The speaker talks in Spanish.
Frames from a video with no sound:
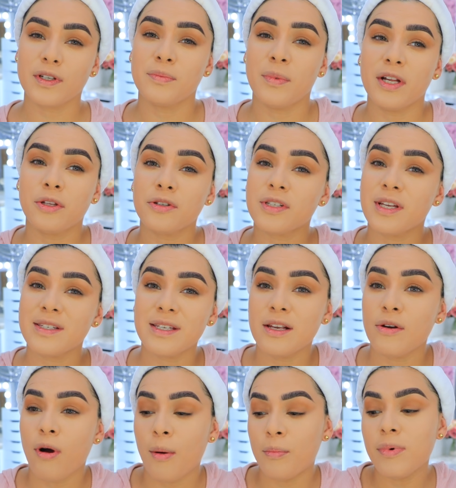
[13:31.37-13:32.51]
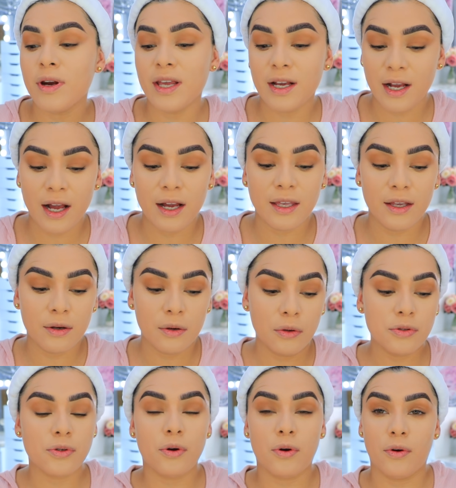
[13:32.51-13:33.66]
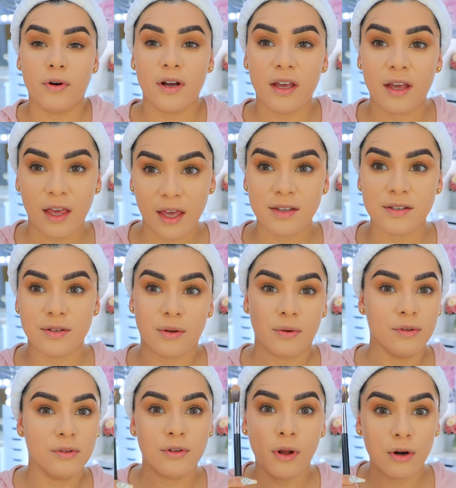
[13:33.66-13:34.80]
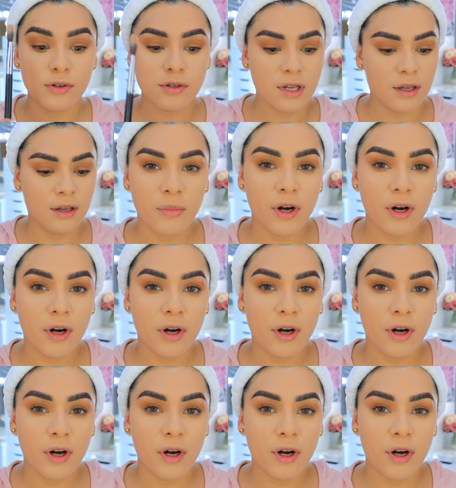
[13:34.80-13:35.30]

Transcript: Es más, no sé si lo aplican incluso con esto, no lo sé.